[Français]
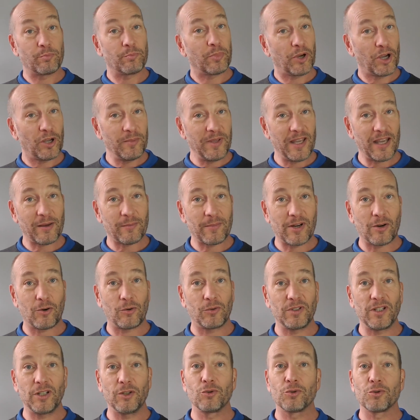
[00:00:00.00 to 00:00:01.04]
Premièrement,
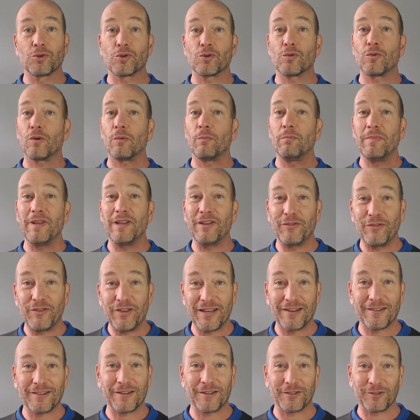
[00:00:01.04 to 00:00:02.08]
on est toujours
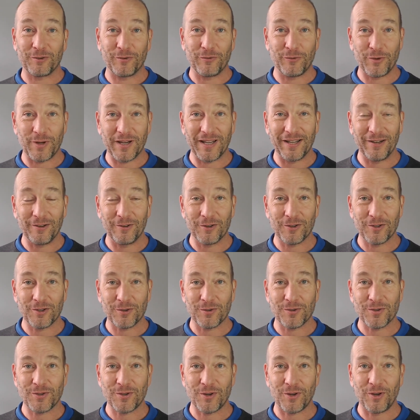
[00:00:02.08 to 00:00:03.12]
méfiant quand on voit quelque
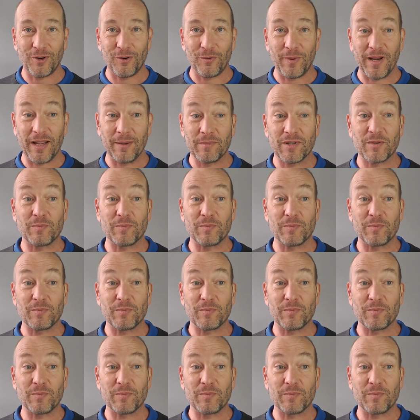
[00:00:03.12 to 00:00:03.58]
chose sur le web,